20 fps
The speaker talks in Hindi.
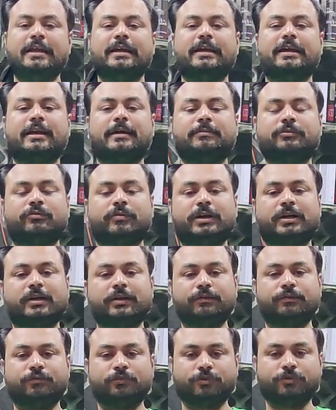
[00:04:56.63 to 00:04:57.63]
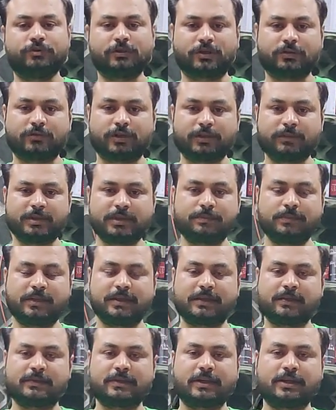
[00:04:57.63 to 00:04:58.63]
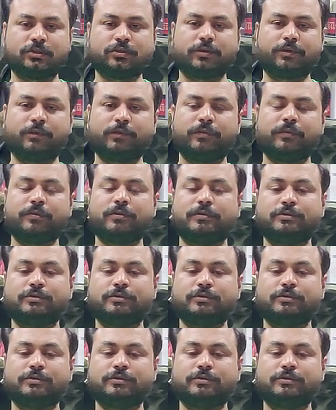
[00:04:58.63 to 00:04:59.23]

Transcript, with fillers: लेकिन हम ट्वेंटी फोर थाउजेंड में इस बिल्ड के साथ जो है वो